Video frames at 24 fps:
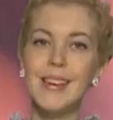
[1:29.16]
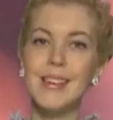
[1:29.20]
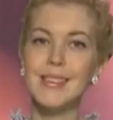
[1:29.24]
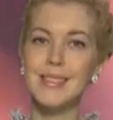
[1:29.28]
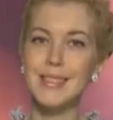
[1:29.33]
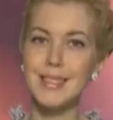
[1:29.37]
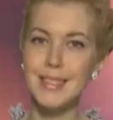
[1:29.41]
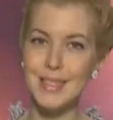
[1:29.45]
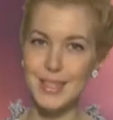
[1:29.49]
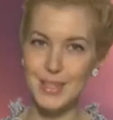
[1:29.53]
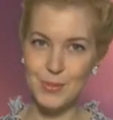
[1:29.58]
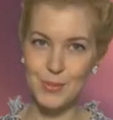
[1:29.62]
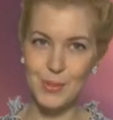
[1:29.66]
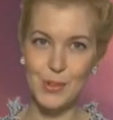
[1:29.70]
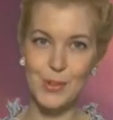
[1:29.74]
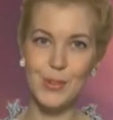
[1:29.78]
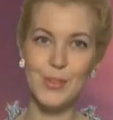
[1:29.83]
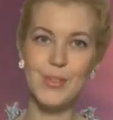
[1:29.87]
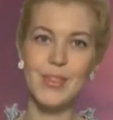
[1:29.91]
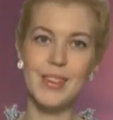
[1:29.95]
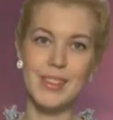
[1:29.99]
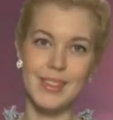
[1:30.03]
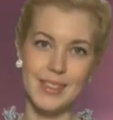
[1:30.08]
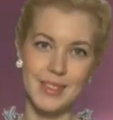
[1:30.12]
На
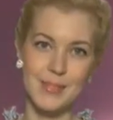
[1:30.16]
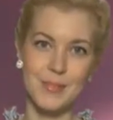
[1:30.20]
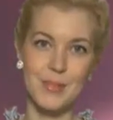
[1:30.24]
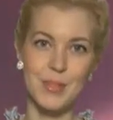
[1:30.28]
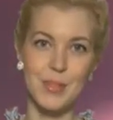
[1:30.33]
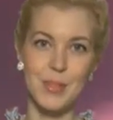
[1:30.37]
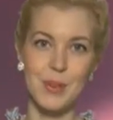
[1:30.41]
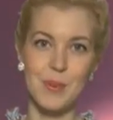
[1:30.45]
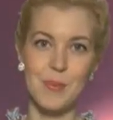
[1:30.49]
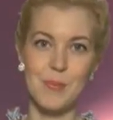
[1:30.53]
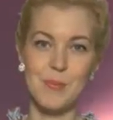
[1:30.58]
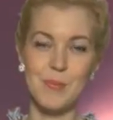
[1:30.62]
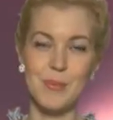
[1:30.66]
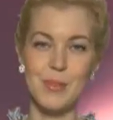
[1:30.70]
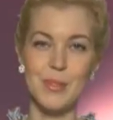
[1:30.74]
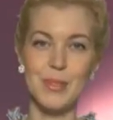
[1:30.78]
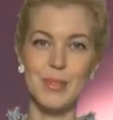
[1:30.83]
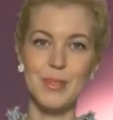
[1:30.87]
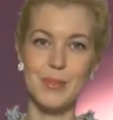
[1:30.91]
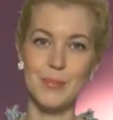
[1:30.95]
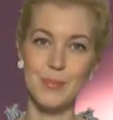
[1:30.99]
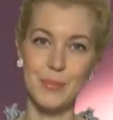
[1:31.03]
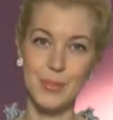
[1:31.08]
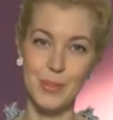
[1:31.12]
сегодня это все.
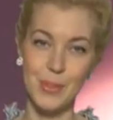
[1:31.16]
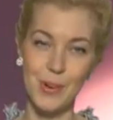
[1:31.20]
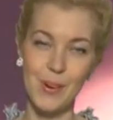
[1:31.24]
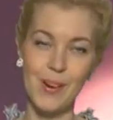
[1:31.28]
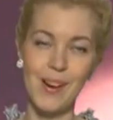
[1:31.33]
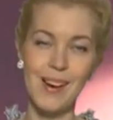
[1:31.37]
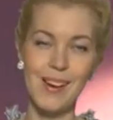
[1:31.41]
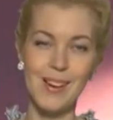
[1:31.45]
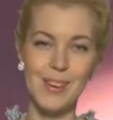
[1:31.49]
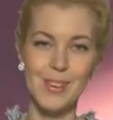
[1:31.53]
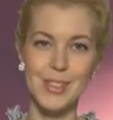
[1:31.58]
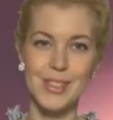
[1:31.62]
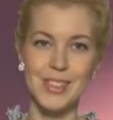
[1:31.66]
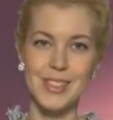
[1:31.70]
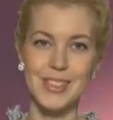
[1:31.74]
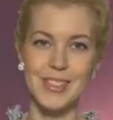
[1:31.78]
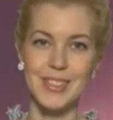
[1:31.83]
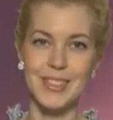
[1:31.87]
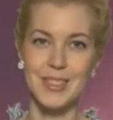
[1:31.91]
Пусть все хорошее